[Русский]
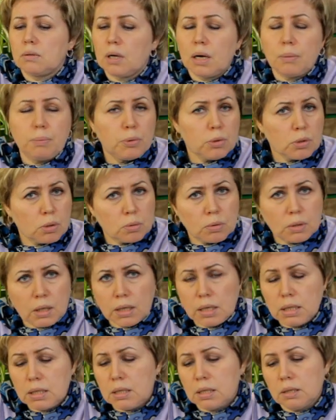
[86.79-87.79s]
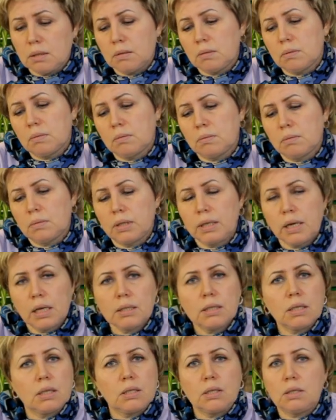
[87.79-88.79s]
Капусту на эти
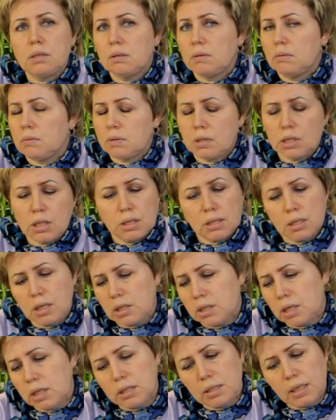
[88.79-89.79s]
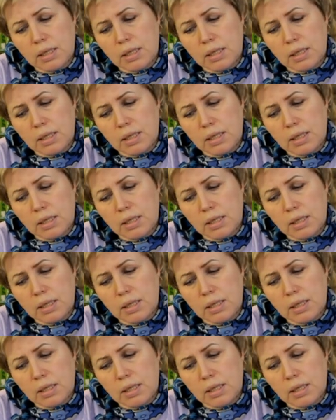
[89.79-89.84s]
грядки сажать